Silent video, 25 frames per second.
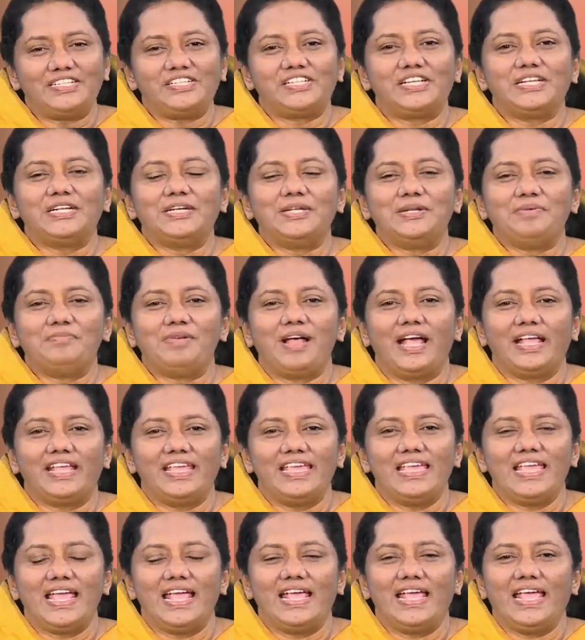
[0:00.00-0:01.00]

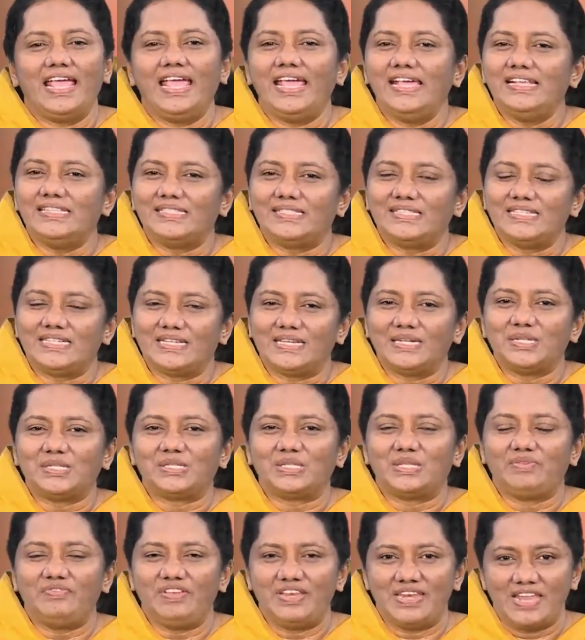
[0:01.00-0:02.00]
இரட்சகருமாகிய ஏசு
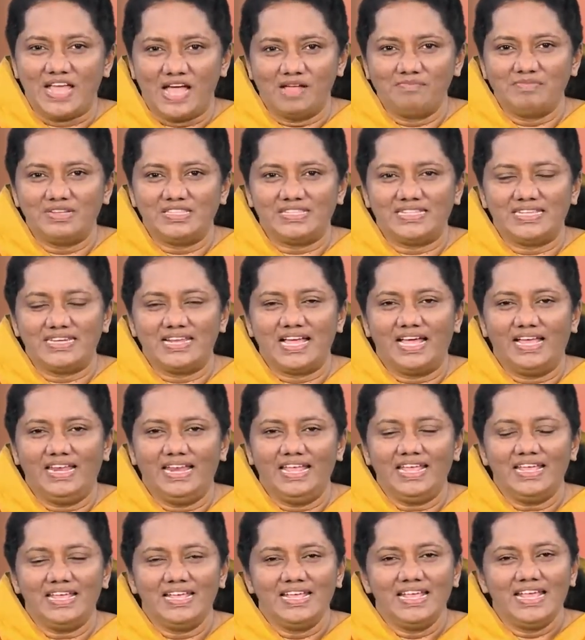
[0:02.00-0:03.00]
கிறிஸ்துவின்
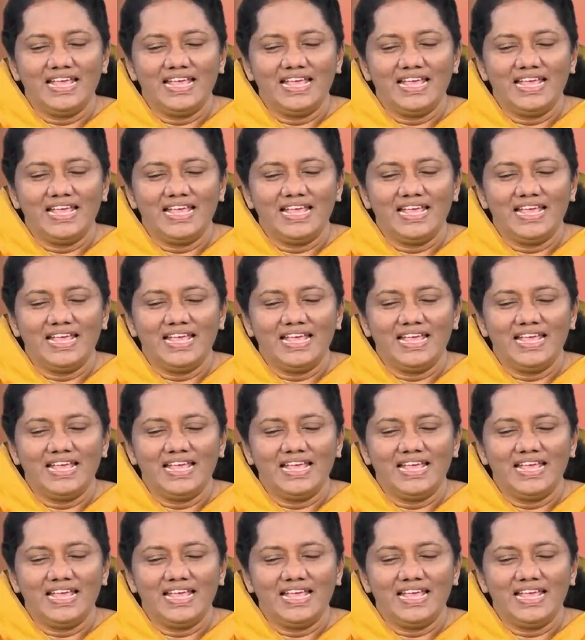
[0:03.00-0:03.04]
நாமத்தினாலே